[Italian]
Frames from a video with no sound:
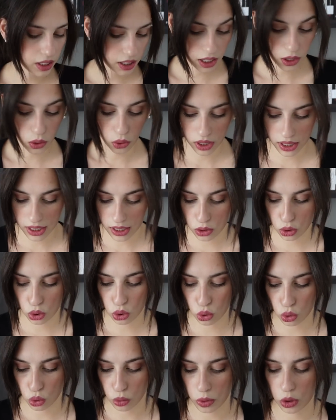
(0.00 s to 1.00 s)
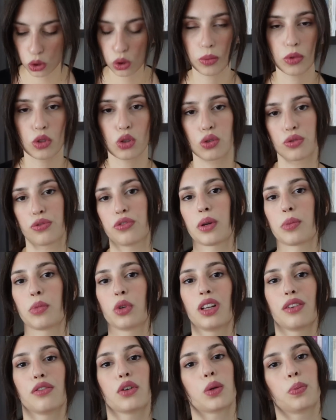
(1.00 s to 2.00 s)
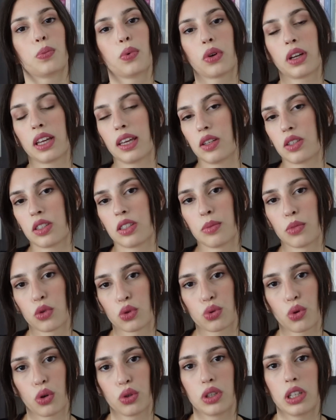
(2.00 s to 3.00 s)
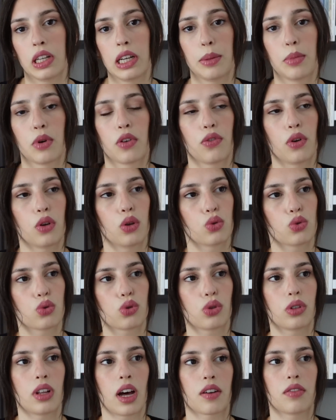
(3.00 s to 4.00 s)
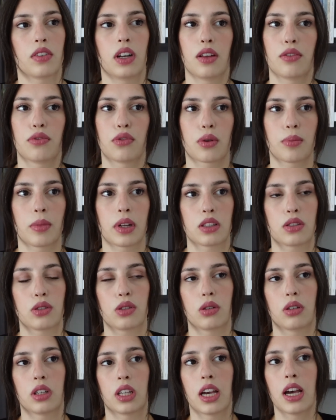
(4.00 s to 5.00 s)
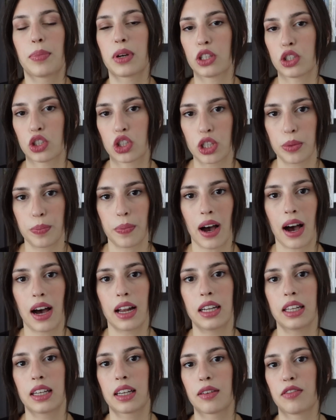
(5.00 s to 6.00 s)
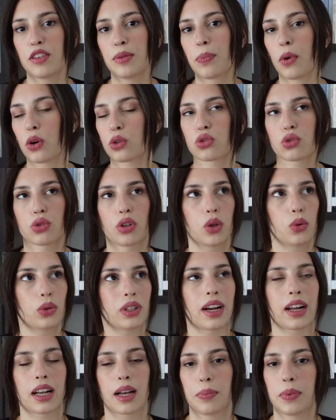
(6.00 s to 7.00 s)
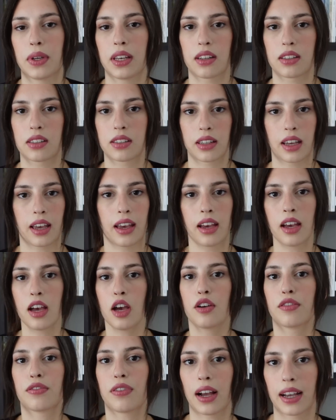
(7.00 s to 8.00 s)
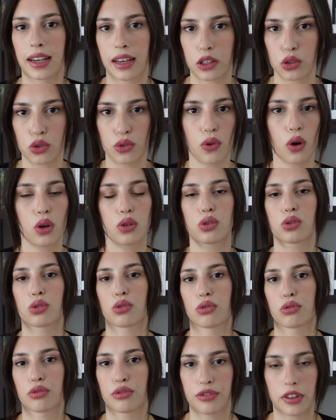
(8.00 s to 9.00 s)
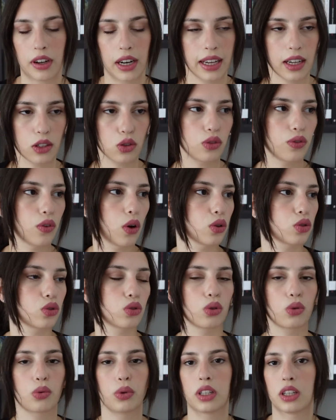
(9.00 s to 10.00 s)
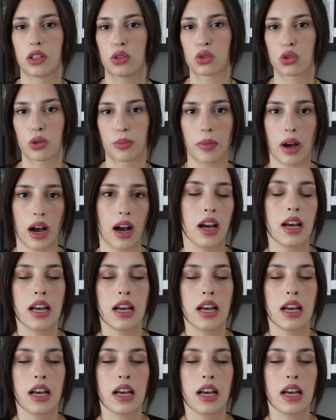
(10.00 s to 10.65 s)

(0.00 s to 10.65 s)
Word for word: Io inizio subito, mi soffermo davvero pochissimo su ogni libro, voglio giusto darvi le informazioni principali che vi possono aiutare a capire se fa il caso vostro, non fa il caso vostro, quindi insomma